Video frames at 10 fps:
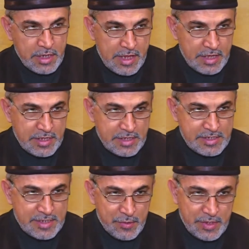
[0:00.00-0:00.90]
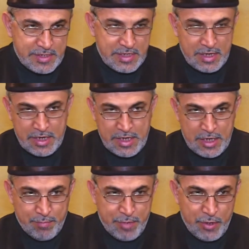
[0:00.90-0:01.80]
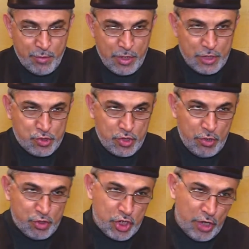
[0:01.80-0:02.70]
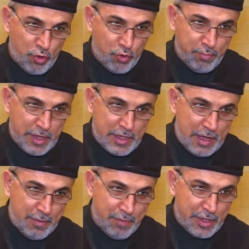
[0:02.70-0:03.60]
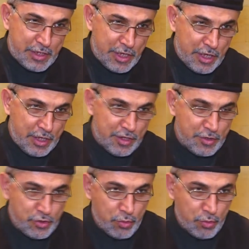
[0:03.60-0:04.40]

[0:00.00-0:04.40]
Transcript: Даже посланник Аллаха, алейхиссаляту вассалям, в своих мольбах часто говорил –